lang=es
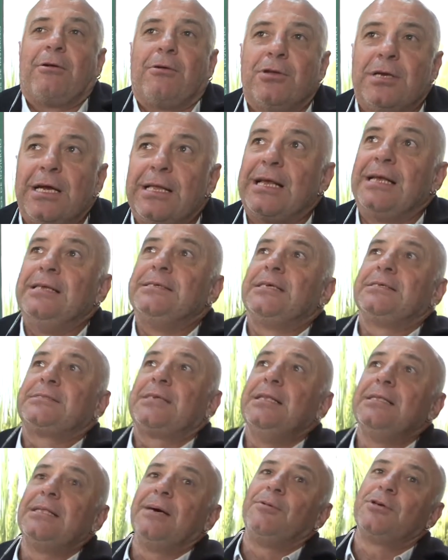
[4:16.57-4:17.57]
cuando ya tengas el
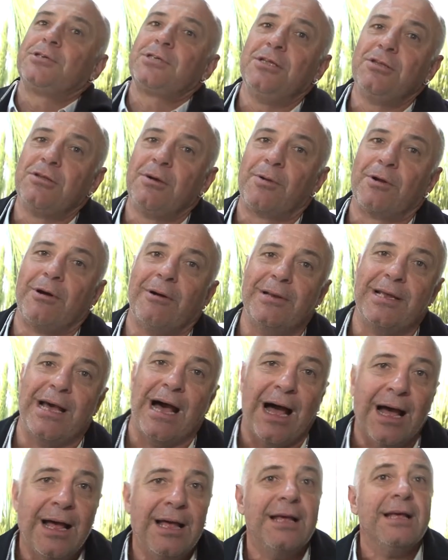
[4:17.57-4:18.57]
60% de
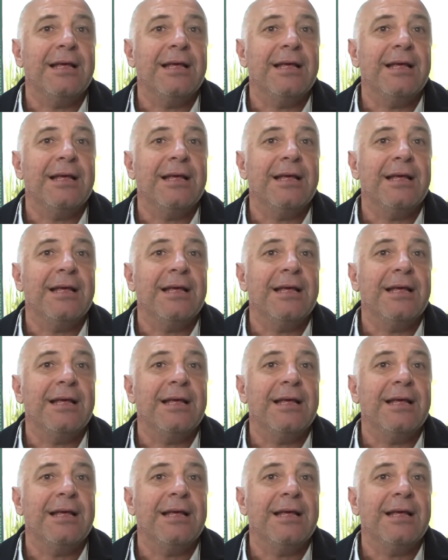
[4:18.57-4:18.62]
probabilidad